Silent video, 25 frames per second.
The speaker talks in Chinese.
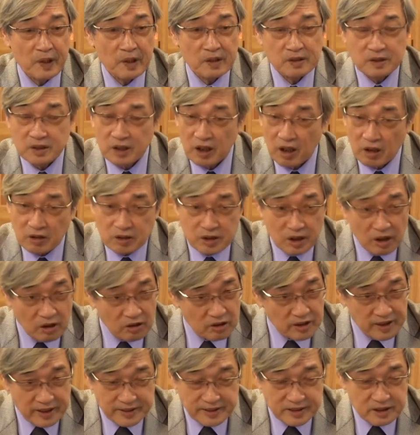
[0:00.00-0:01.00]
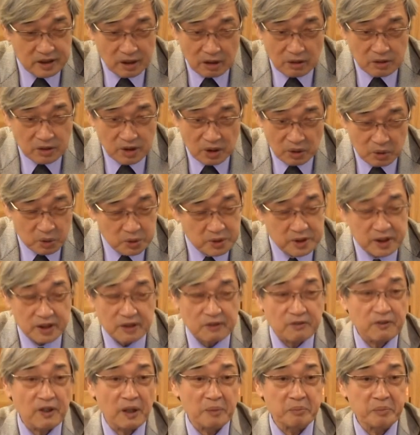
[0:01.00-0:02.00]
曹操很少有这
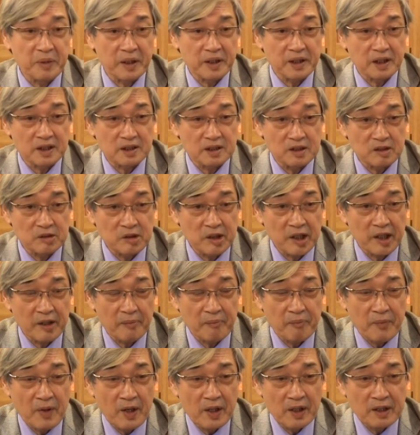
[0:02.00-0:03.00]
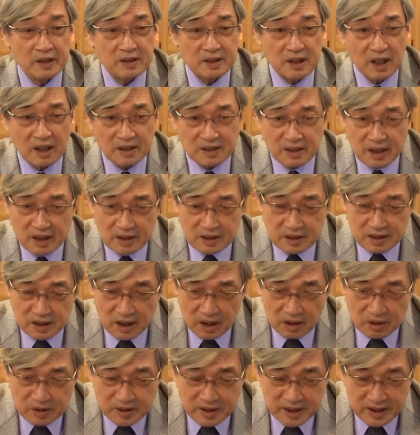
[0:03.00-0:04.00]
方面的经验。他在
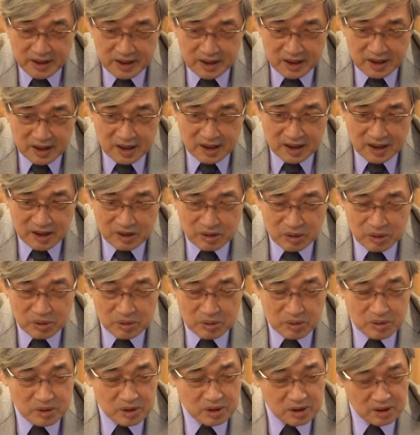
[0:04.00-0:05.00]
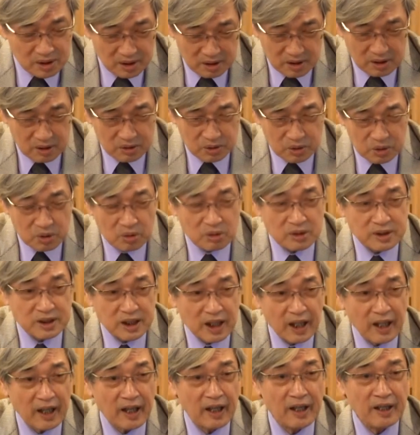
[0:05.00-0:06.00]
沼泽地区的作
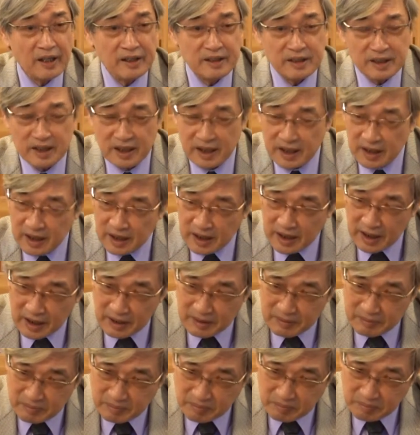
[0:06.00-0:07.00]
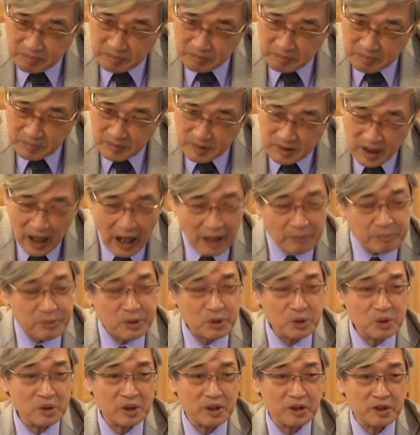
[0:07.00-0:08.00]
战也打不
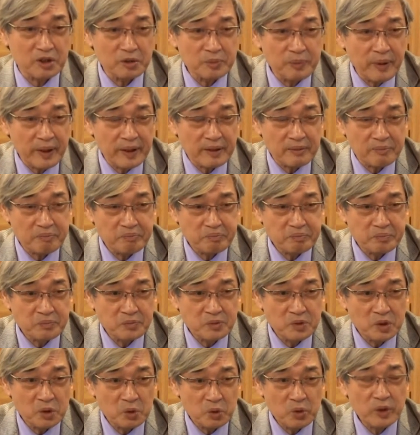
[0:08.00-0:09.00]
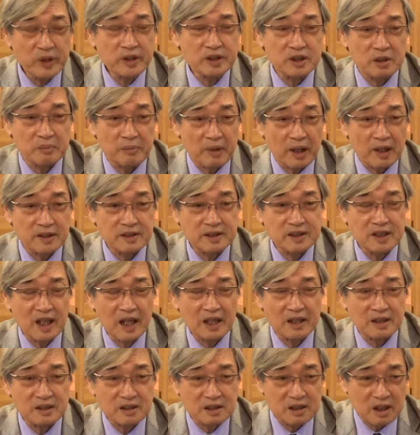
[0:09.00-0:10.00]
过刘备。为什么
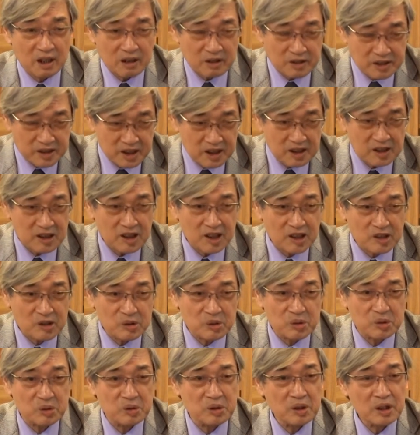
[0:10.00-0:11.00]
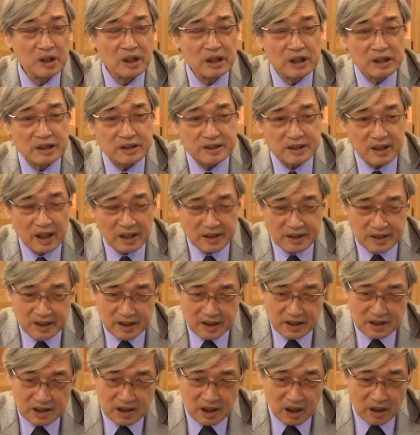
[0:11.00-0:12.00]
在沼泽地区？那
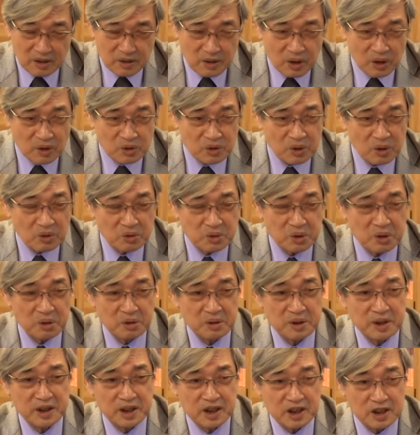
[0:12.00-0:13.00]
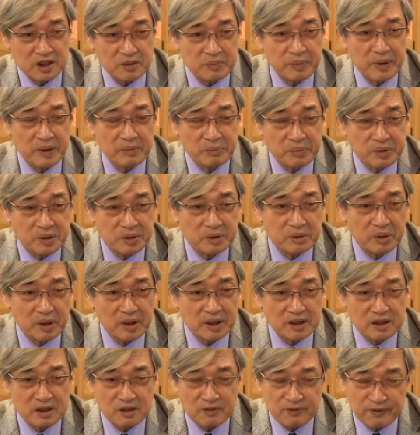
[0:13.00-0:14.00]
你想要动用骑兵部队
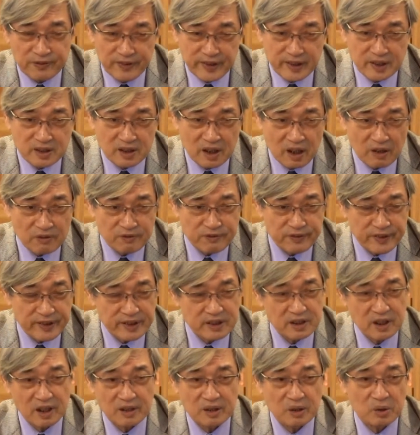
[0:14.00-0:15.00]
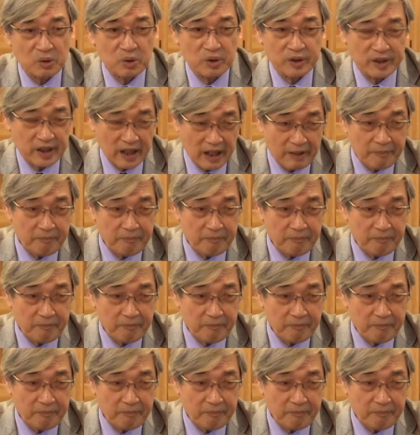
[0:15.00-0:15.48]
是非常非常的困难，